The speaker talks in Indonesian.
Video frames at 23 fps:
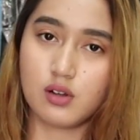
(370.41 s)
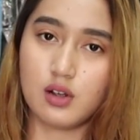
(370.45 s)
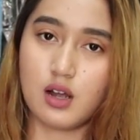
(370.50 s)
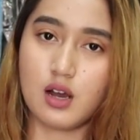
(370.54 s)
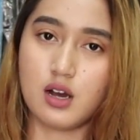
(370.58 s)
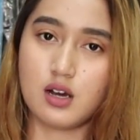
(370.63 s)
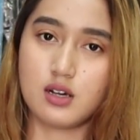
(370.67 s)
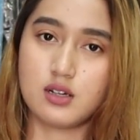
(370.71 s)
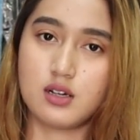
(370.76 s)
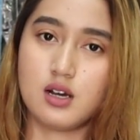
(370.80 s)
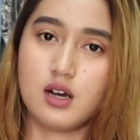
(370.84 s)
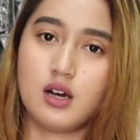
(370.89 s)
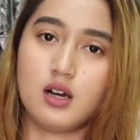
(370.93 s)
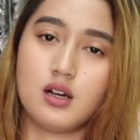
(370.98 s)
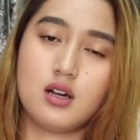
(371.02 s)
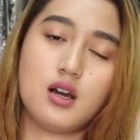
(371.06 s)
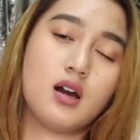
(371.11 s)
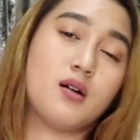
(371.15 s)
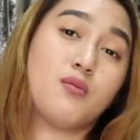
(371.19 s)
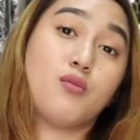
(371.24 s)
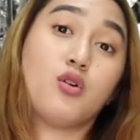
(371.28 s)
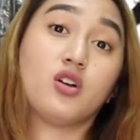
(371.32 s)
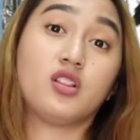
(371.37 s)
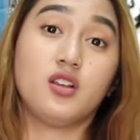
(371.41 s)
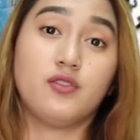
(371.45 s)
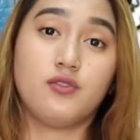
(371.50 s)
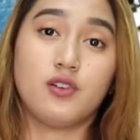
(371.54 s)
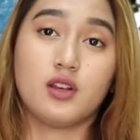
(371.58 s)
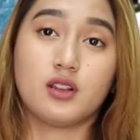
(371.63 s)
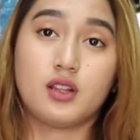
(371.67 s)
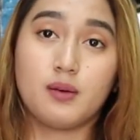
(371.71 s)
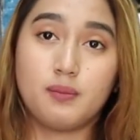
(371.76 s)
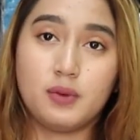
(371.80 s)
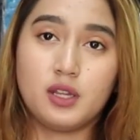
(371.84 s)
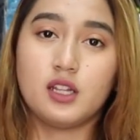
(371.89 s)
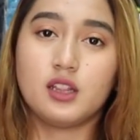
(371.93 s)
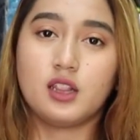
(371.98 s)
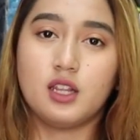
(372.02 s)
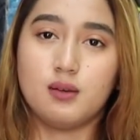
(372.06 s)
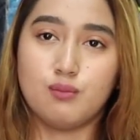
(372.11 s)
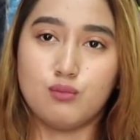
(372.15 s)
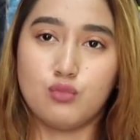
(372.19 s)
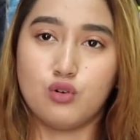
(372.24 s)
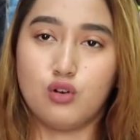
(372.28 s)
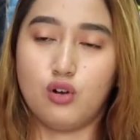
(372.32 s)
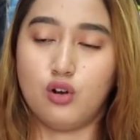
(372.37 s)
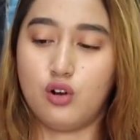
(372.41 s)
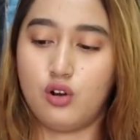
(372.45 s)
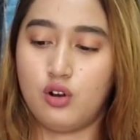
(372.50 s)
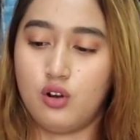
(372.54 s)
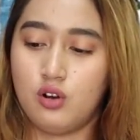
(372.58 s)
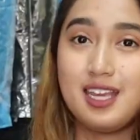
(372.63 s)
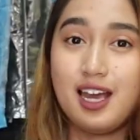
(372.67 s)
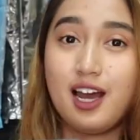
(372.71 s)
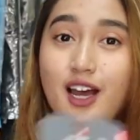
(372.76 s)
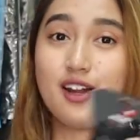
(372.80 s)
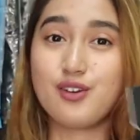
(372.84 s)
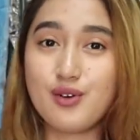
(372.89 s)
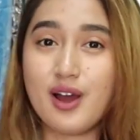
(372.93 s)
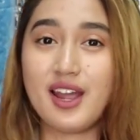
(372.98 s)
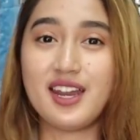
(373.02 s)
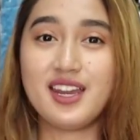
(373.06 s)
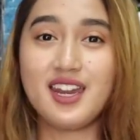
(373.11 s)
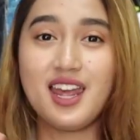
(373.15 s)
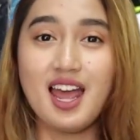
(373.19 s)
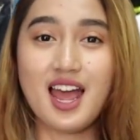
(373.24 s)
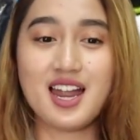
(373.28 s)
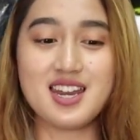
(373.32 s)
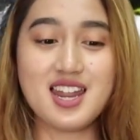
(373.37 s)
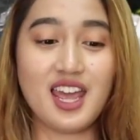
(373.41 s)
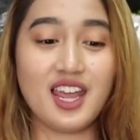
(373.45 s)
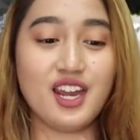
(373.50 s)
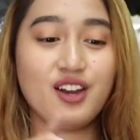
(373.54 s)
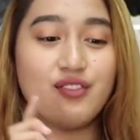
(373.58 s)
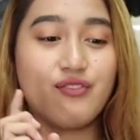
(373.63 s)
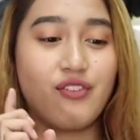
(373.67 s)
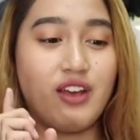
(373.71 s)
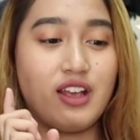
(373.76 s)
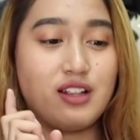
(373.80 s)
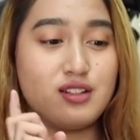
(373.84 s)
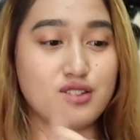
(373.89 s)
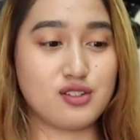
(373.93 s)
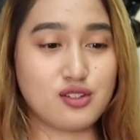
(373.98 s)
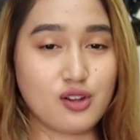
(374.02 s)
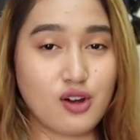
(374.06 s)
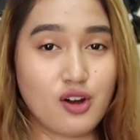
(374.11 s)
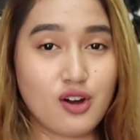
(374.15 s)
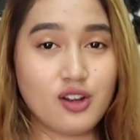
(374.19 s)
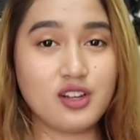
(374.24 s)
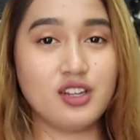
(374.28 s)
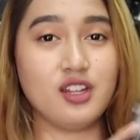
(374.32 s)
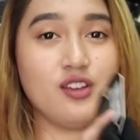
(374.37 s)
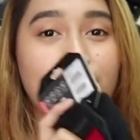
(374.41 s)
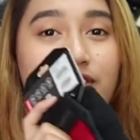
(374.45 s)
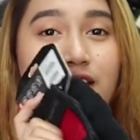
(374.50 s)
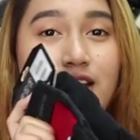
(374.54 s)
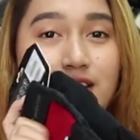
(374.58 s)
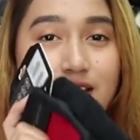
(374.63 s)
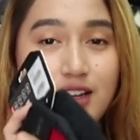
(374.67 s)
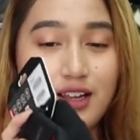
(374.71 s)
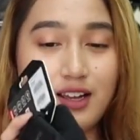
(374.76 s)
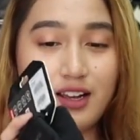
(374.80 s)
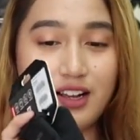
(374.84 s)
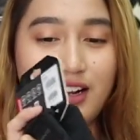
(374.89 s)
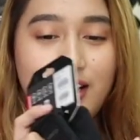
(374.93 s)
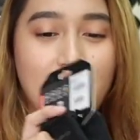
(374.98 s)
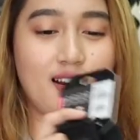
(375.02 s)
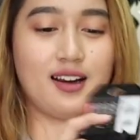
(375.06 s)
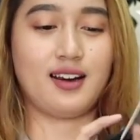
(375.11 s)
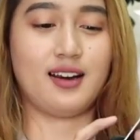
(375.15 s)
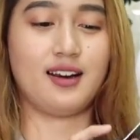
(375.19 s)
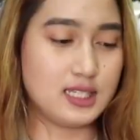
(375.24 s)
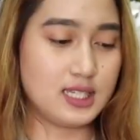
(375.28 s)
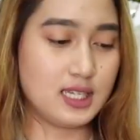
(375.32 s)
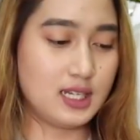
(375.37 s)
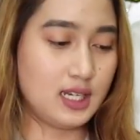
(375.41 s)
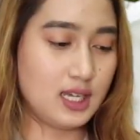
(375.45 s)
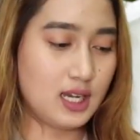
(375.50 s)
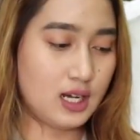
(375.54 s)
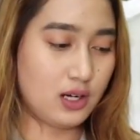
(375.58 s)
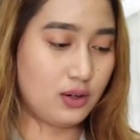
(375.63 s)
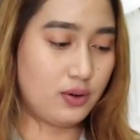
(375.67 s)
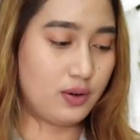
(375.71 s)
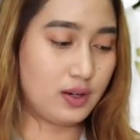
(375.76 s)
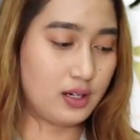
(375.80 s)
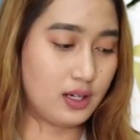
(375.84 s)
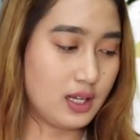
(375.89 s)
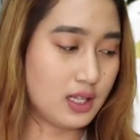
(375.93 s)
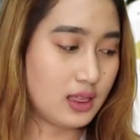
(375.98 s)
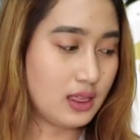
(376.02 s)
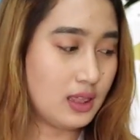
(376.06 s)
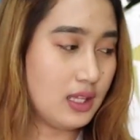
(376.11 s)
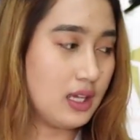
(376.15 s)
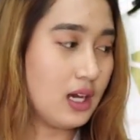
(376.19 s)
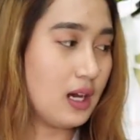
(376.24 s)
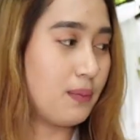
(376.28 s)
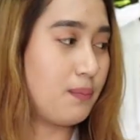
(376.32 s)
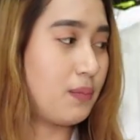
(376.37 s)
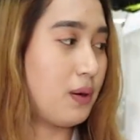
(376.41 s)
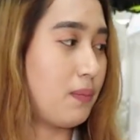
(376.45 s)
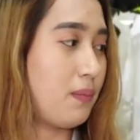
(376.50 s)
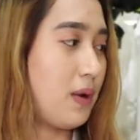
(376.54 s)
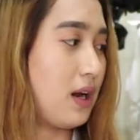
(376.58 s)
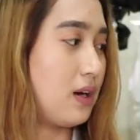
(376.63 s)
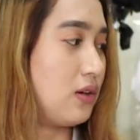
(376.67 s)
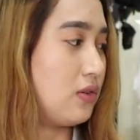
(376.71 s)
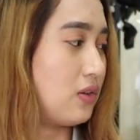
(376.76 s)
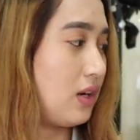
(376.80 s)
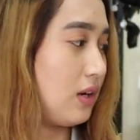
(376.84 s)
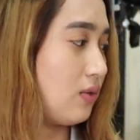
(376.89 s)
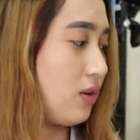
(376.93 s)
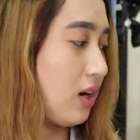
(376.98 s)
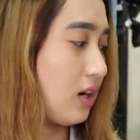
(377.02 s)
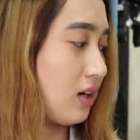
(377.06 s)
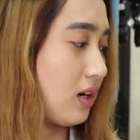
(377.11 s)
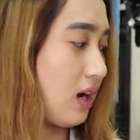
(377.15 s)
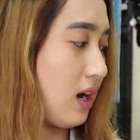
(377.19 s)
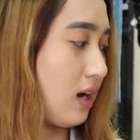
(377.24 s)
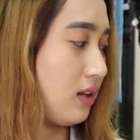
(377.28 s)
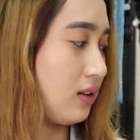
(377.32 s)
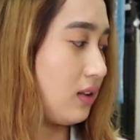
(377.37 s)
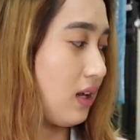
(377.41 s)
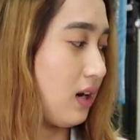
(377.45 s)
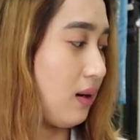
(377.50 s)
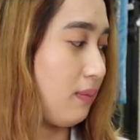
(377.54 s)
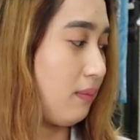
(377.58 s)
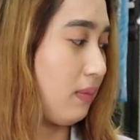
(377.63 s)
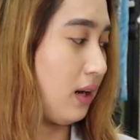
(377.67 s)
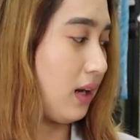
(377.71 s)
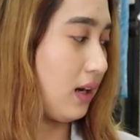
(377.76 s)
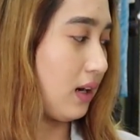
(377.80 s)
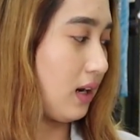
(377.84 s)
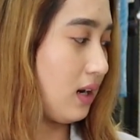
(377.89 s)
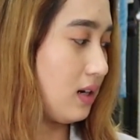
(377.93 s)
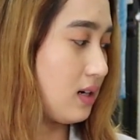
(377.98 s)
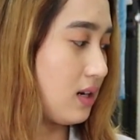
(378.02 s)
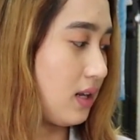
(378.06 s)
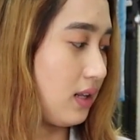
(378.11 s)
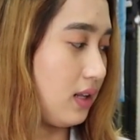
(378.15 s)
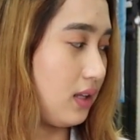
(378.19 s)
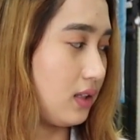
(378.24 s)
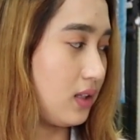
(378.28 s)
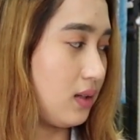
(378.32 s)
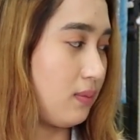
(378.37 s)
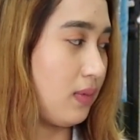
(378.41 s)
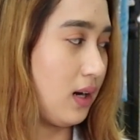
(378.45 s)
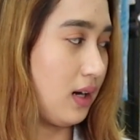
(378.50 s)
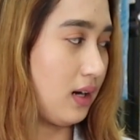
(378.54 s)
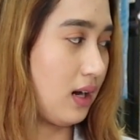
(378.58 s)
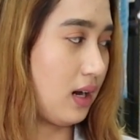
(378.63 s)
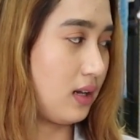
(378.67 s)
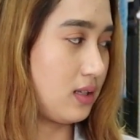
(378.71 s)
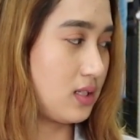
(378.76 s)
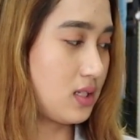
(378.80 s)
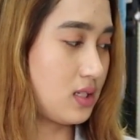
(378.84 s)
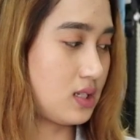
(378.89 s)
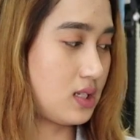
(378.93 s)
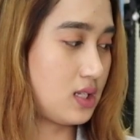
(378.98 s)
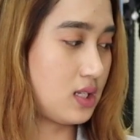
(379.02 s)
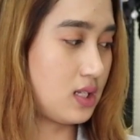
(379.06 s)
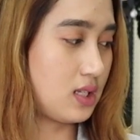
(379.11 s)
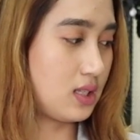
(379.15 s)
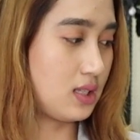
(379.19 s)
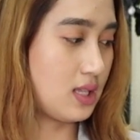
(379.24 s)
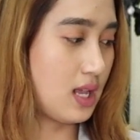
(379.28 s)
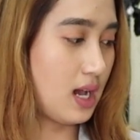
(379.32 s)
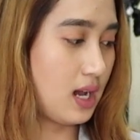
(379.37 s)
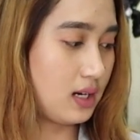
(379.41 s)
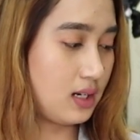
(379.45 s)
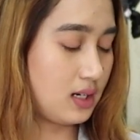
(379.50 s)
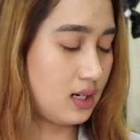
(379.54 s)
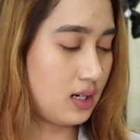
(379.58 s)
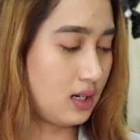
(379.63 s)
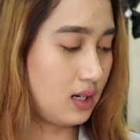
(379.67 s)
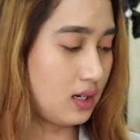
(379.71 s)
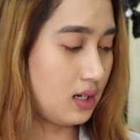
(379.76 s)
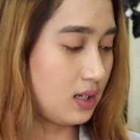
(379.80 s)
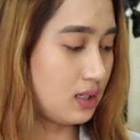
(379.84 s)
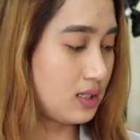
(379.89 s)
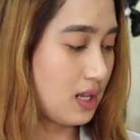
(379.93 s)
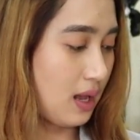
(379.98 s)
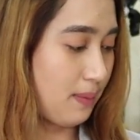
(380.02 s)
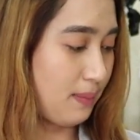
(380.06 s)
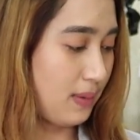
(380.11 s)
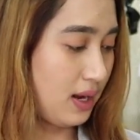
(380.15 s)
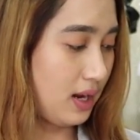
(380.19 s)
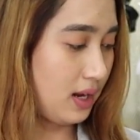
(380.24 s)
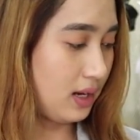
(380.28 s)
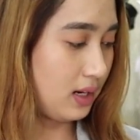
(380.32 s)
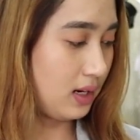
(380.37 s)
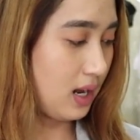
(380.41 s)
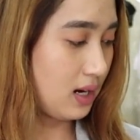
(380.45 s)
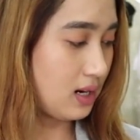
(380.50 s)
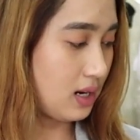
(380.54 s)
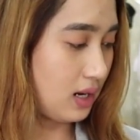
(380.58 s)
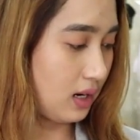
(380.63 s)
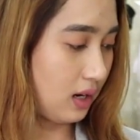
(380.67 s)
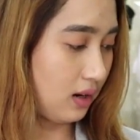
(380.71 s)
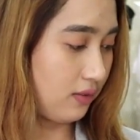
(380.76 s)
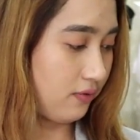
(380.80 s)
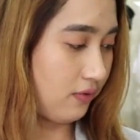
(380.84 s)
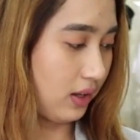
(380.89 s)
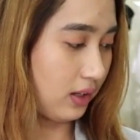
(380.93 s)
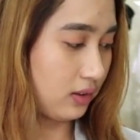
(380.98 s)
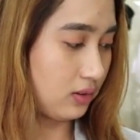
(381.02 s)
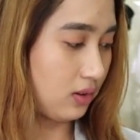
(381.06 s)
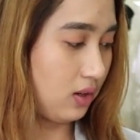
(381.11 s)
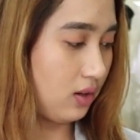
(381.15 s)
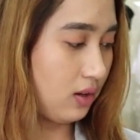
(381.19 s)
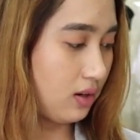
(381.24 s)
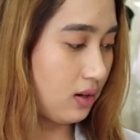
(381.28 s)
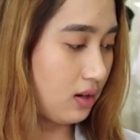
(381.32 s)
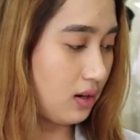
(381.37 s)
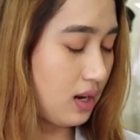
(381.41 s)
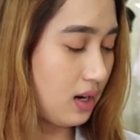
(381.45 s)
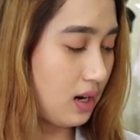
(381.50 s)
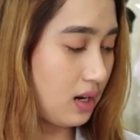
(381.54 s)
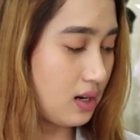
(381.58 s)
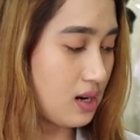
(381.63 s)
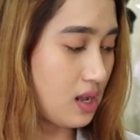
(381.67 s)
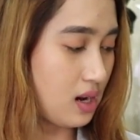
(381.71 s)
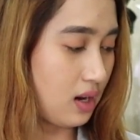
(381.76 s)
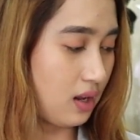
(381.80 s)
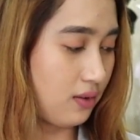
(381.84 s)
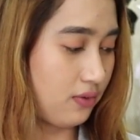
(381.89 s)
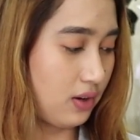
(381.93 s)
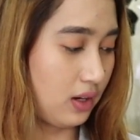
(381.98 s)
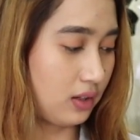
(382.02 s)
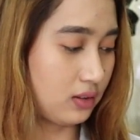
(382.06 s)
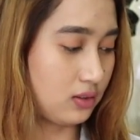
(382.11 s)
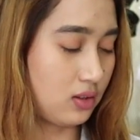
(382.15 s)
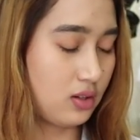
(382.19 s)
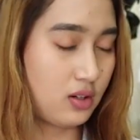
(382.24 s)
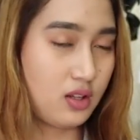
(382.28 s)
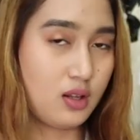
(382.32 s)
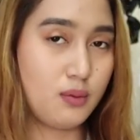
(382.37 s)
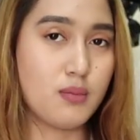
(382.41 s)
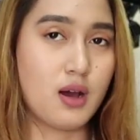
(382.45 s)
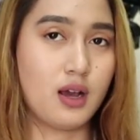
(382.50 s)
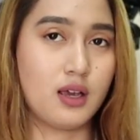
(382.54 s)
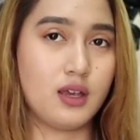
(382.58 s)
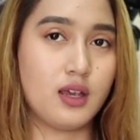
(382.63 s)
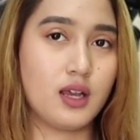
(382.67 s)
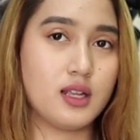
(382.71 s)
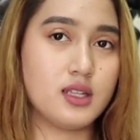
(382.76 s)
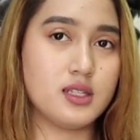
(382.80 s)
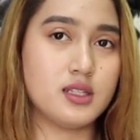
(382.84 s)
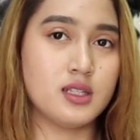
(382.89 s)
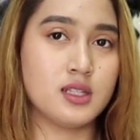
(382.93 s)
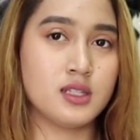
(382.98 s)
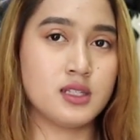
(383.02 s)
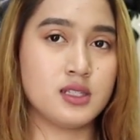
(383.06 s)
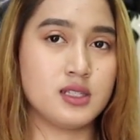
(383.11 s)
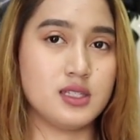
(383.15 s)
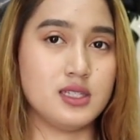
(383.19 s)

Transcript: nggak nggak nggak motif ya tapi ini timbul yang kedua ini ada Invenzo Defender di sini yang gue lihat dia perpaduan warna antara merah dan hitam ya guys dan sama ini ada reflektor dan ada reflektor di bagian